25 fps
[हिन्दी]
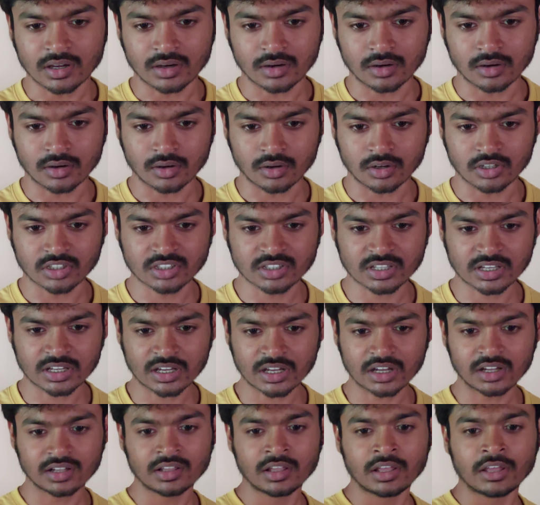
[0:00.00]
और
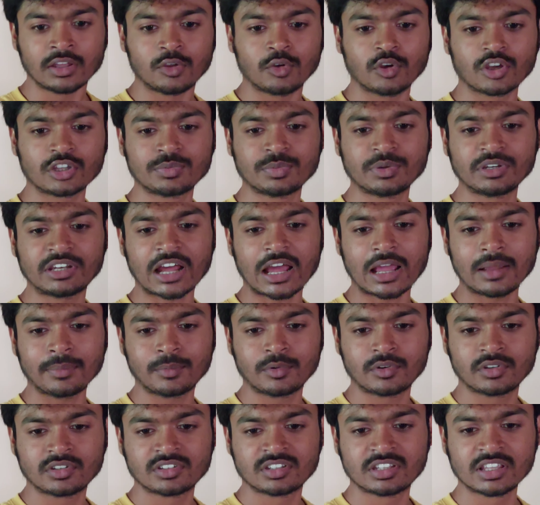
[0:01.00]
इसका यू
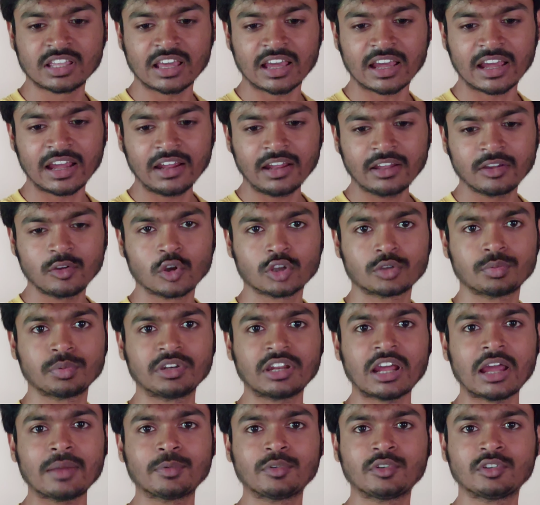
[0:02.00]
टाइप सी है
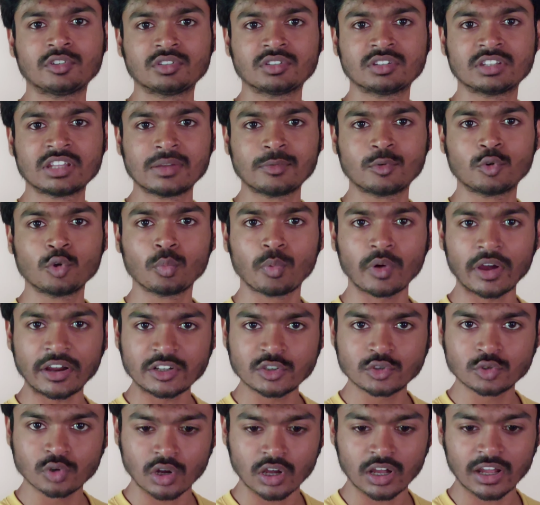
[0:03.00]
यू टाइप सी
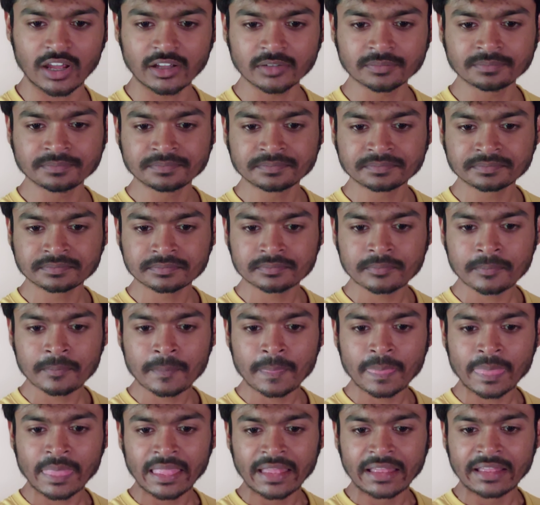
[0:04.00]
ज़ीरो है
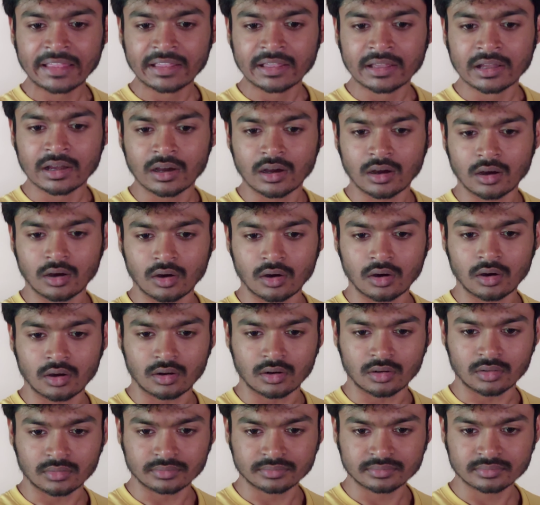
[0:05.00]

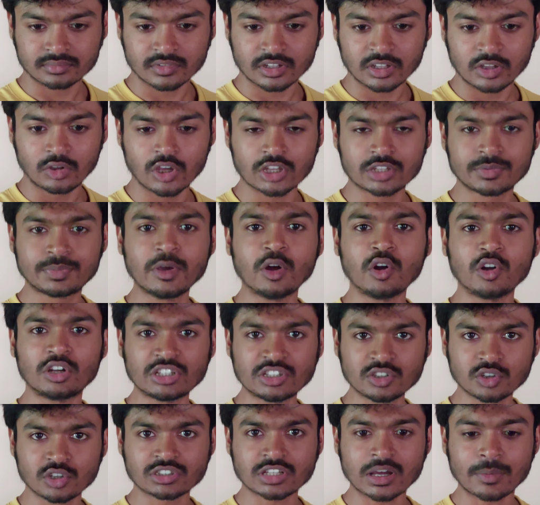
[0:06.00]
और यू एस
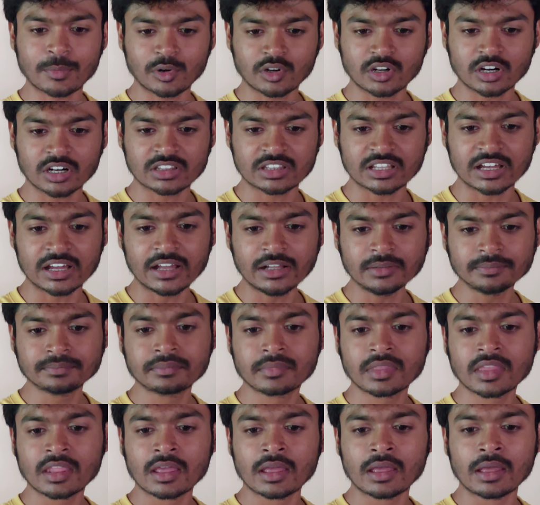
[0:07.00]
को सपोर्ट करता है
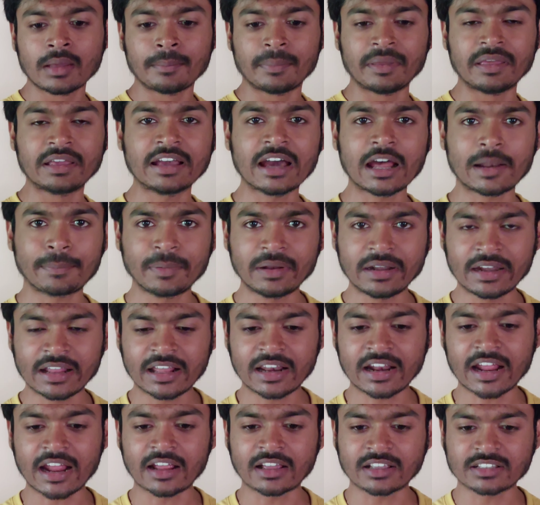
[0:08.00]
फिंगरप्रिंट
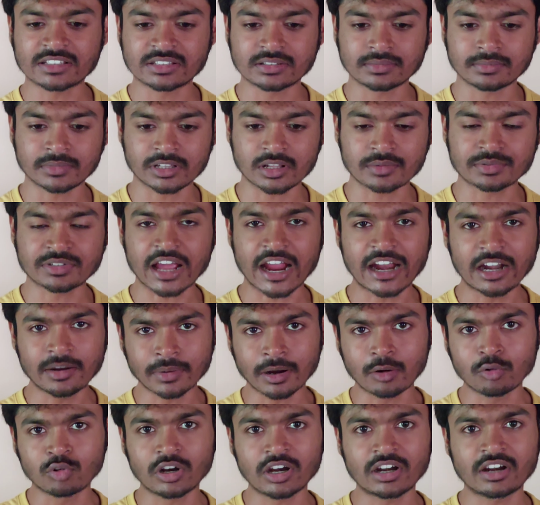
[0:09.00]
है मतलब साइड
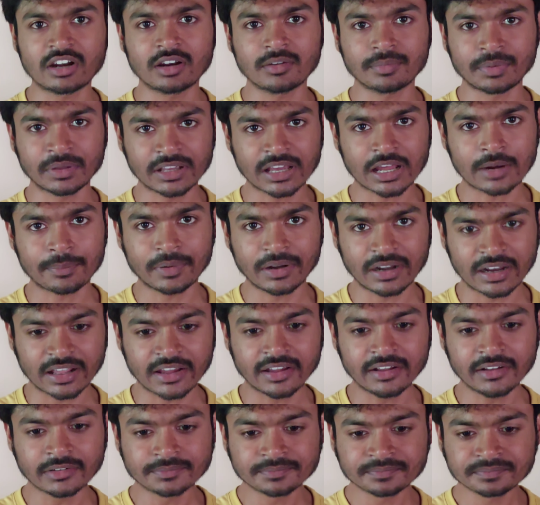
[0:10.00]
माउंटेड फिंगरप्रिंट
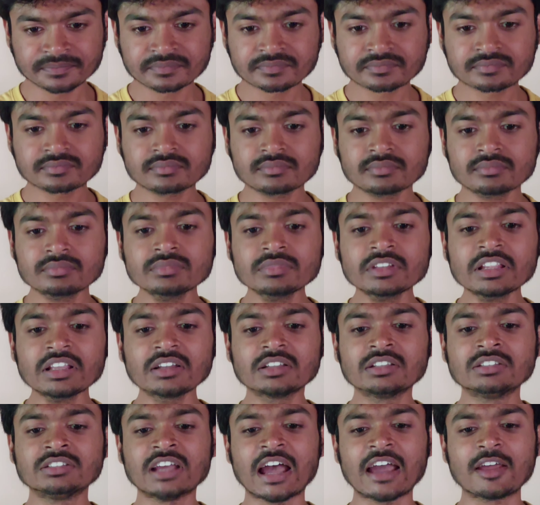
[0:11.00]
है
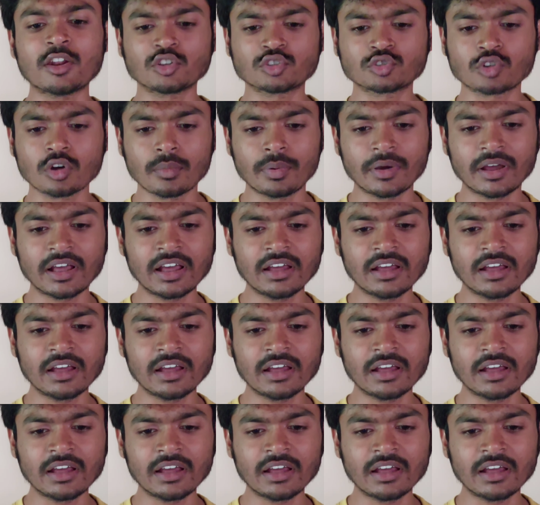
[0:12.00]
जायरोस्कोप